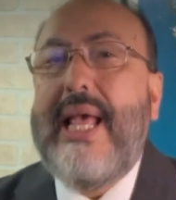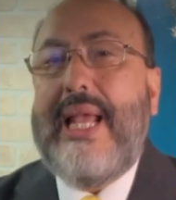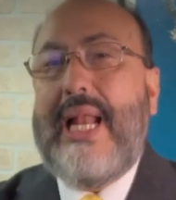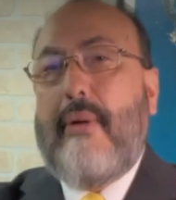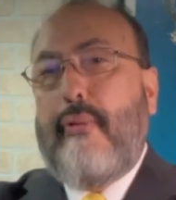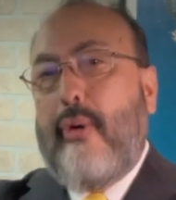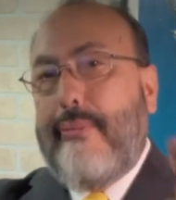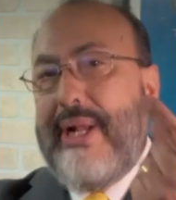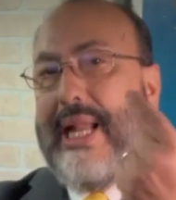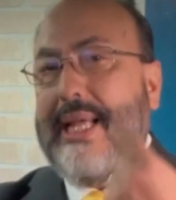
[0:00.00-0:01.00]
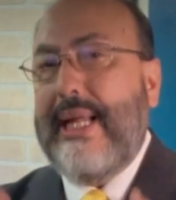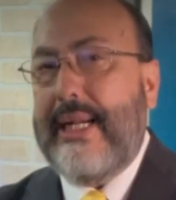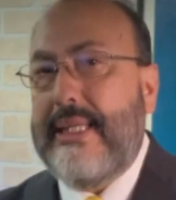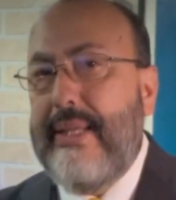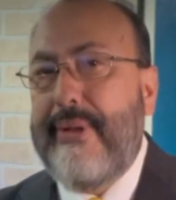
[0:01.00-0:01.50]
en la forma en la que
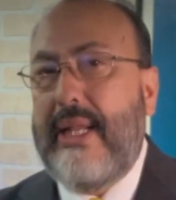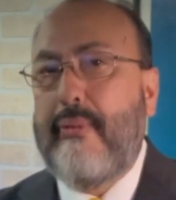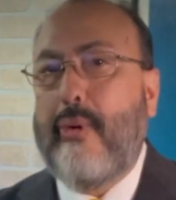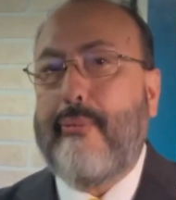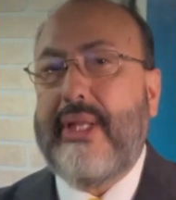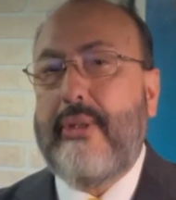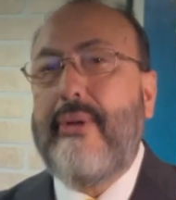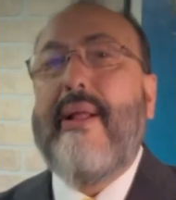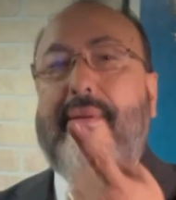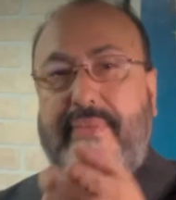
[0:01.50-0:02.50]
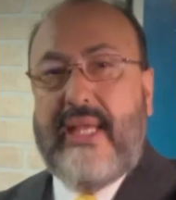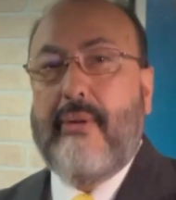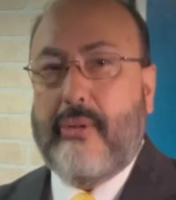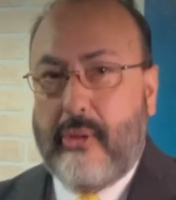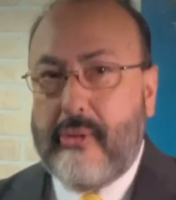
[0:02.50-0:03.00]
reciben la información y
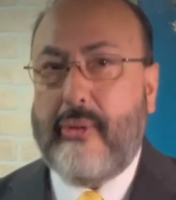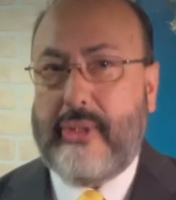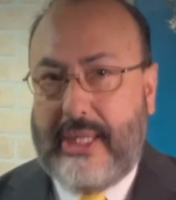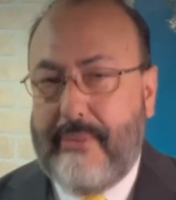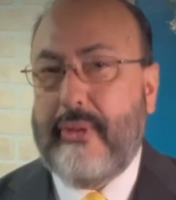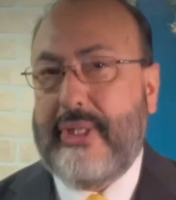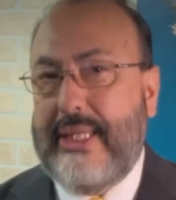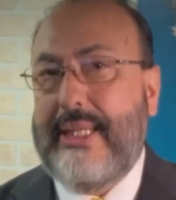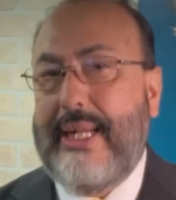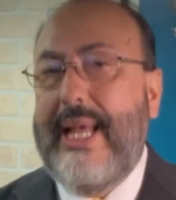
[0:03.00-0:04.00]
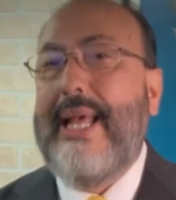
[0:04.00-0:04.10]
nosotros tenemos que ser